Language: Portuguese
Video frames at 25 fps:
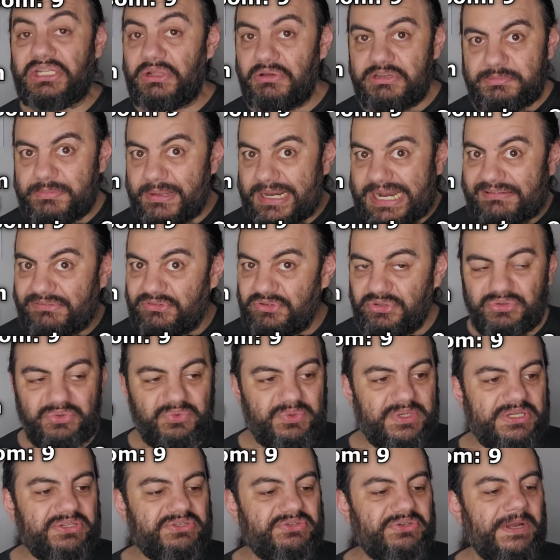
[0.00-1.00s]
Eu não esperava
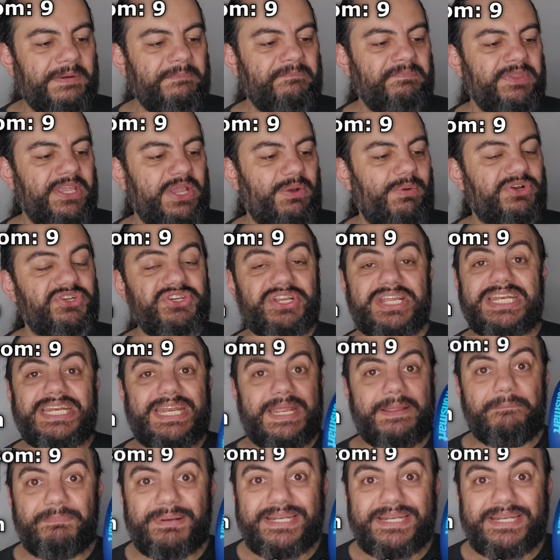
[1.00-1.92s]
tudo isso, eu acho que nem